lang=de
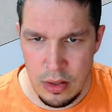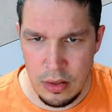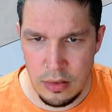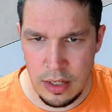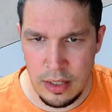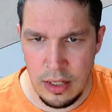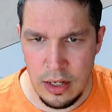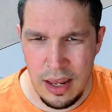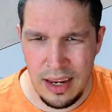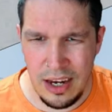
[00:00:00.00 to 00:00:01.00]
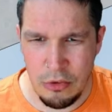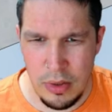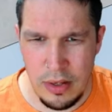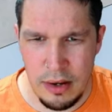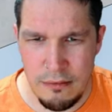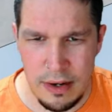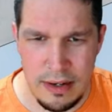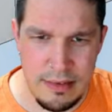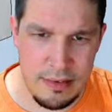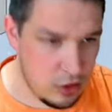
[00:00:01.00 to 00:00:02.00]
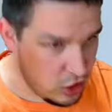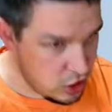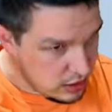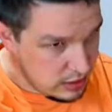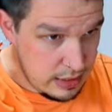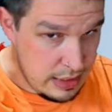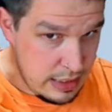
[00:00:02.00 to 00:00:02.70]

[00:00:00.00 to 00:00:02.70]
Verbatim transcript: in 3D erstmal eine Referenz dargestellt.